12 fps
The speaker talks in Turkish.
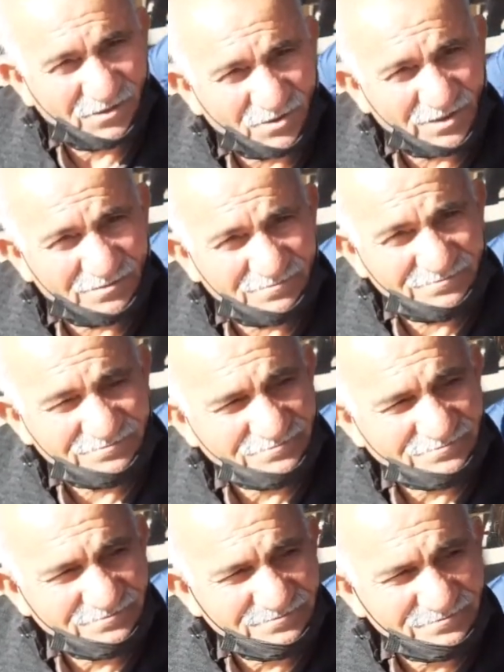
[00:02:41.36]
Abi bu
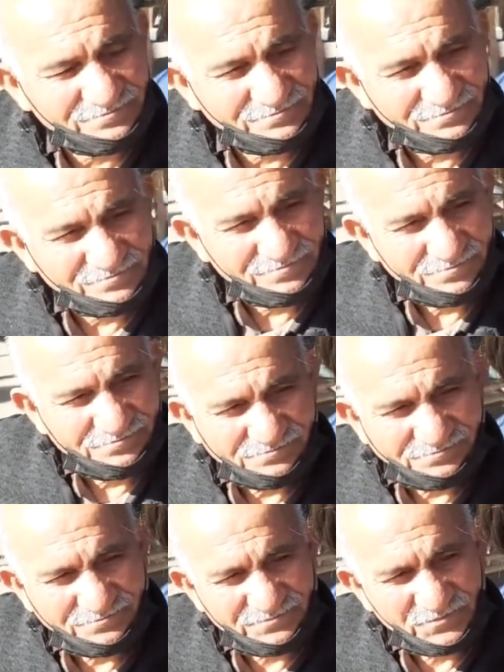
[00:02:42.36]
pandemi sürecinde işler nasıl
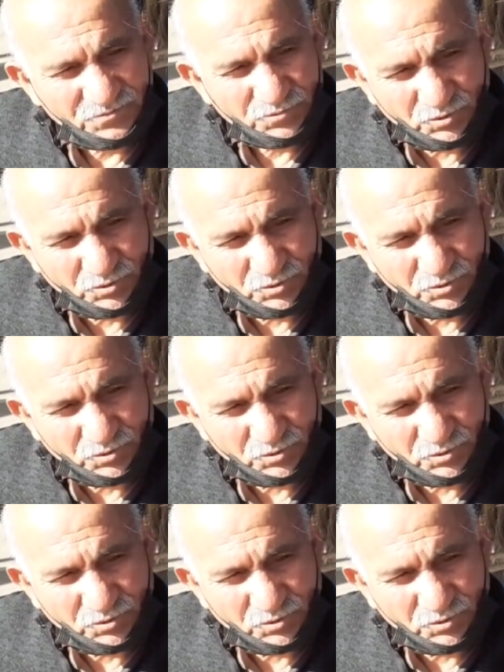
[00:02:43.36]
gidiyor?